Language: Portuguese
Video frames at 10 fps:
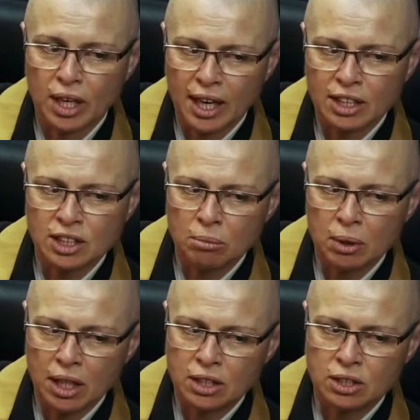rédea na
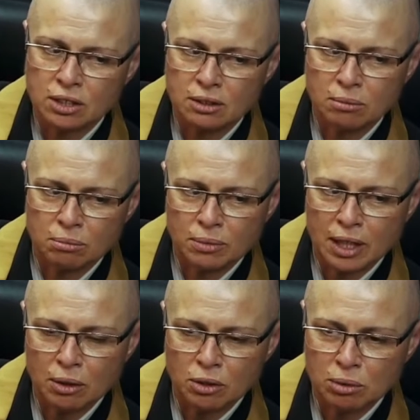mente
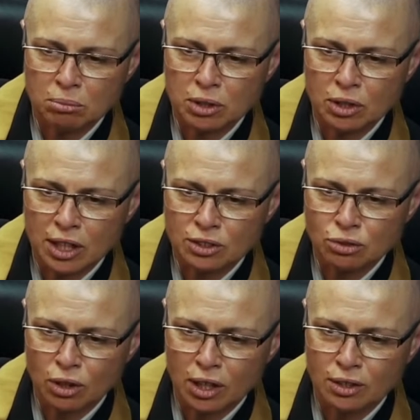né? Eu sempre brinco com aquela
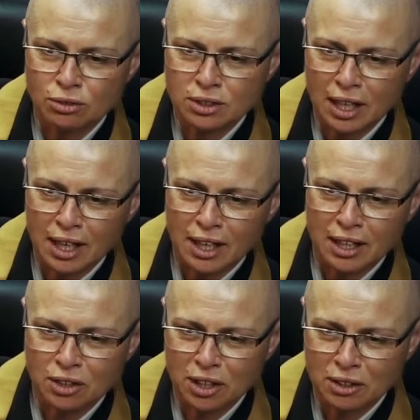história do
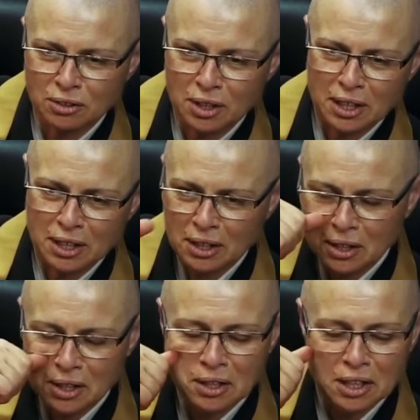cara que,
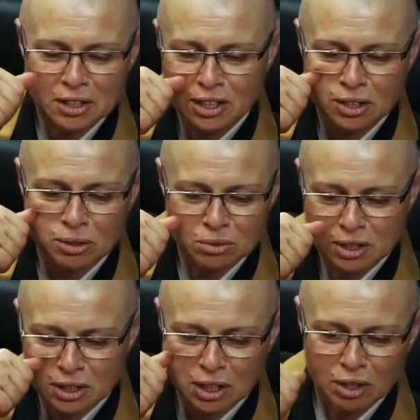tem gente que
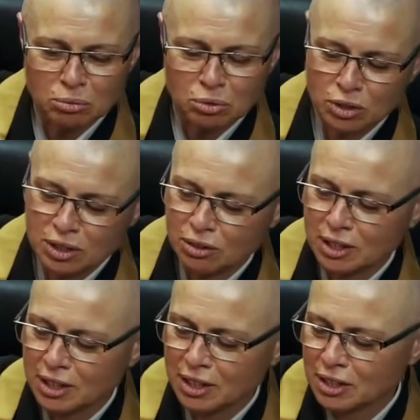se tem alguém me escutando
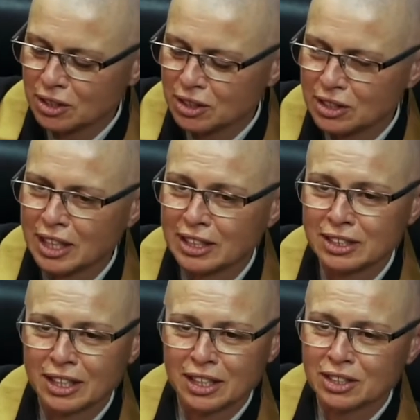aqui que dá
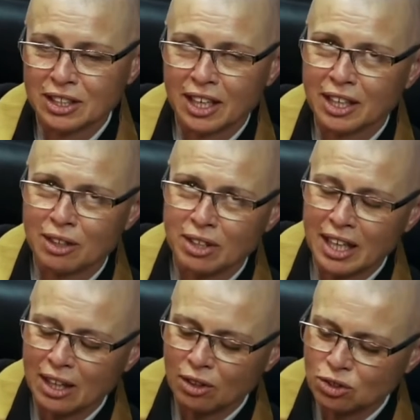sangue, diz, ah, lá vem
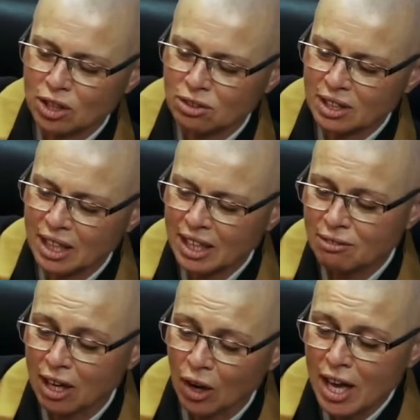ela com a história do cara a
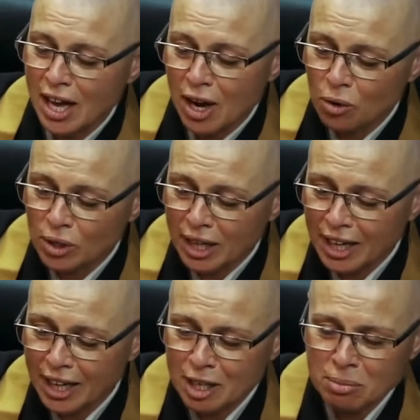cavalo. O
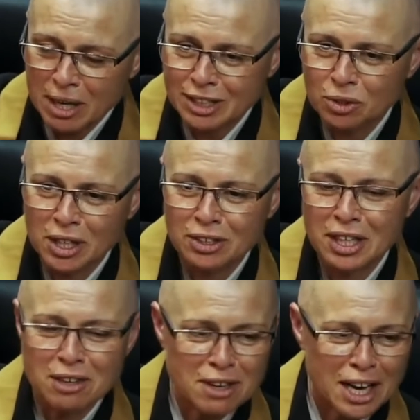cara que passa correndo a
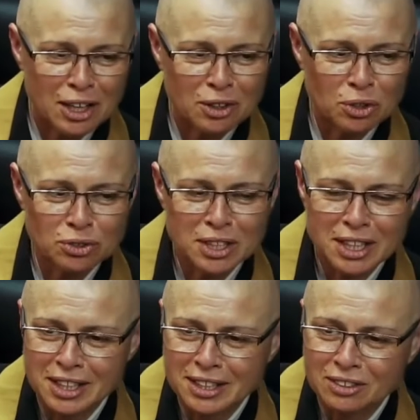cavalo e o outro
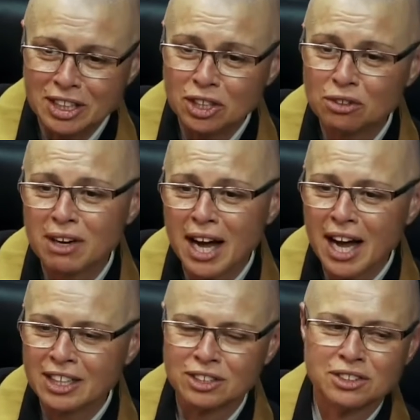grita: "Onde é que tu
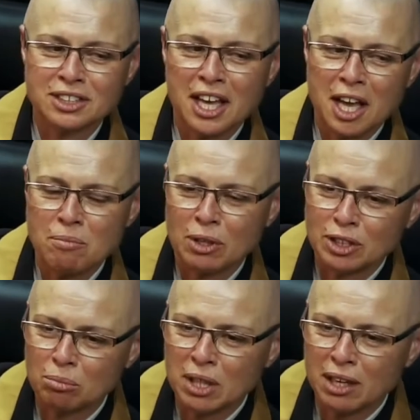vais? Não sei,
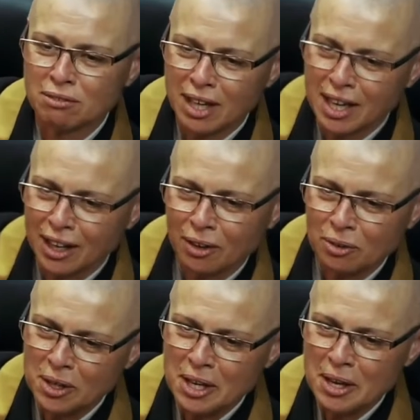pergunta pro cavalo".